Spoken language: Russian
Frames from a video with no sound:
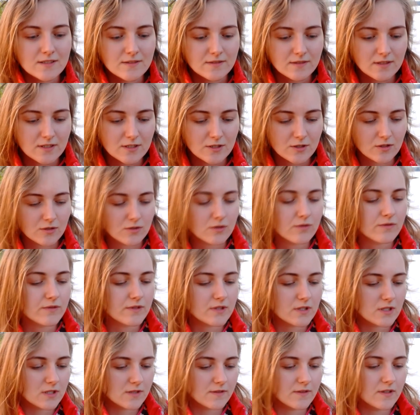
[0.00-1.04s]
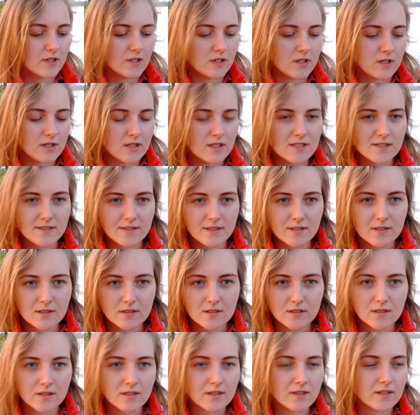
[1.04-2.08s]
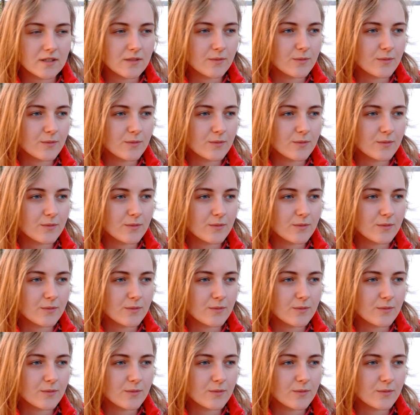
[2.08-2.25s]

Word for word: основываясь на своих инстинктах и